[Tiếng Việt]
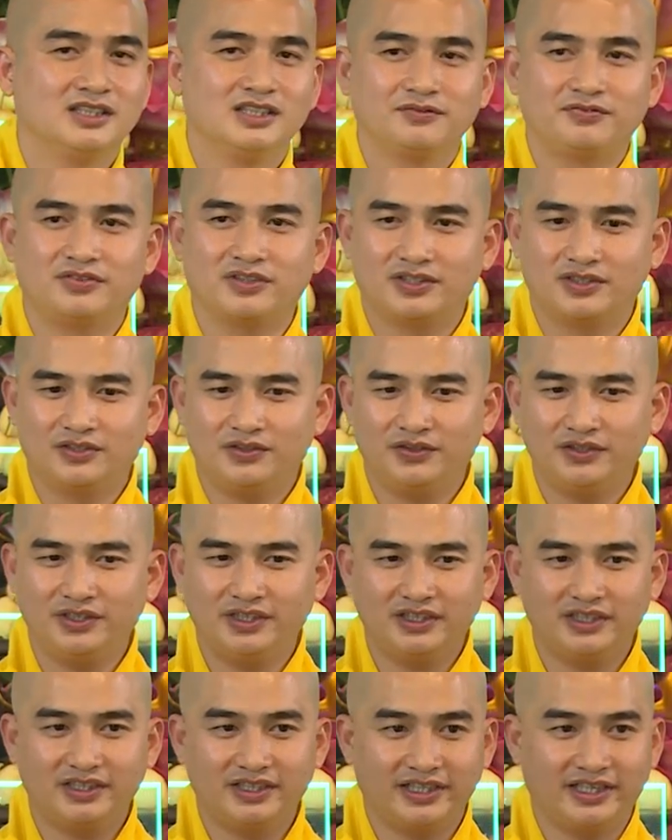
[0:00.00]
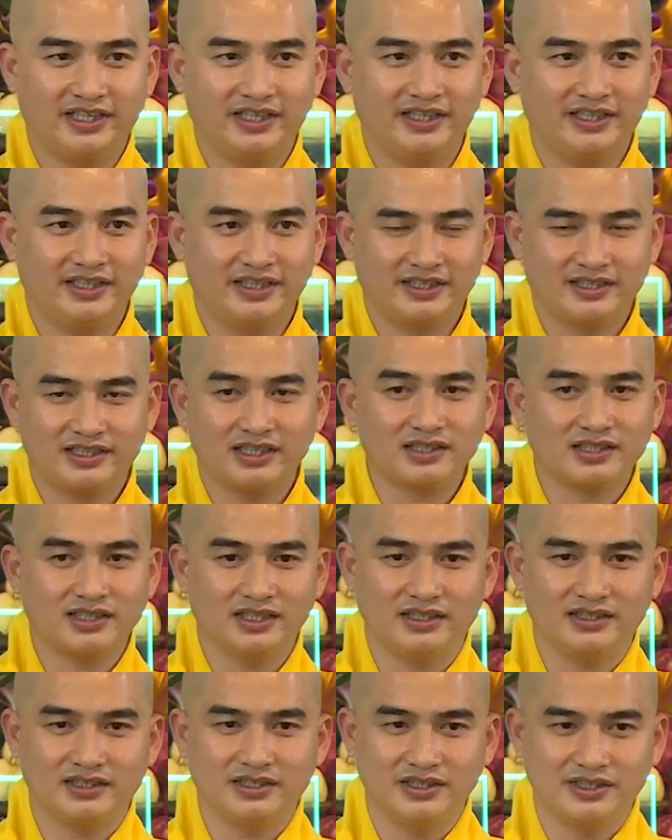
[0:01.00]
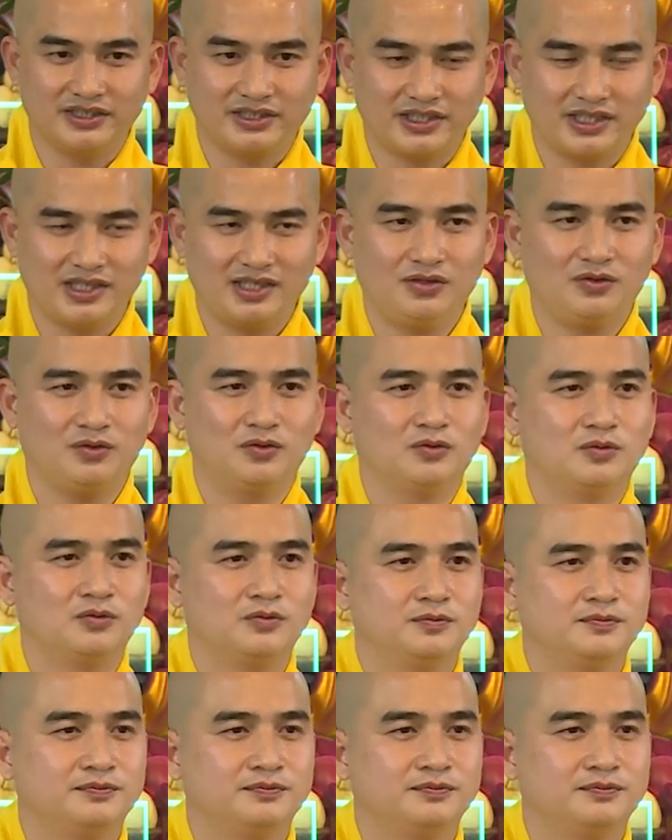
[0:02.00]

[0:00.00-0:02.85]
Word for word: đức phật nói này các thầy tỳ kheo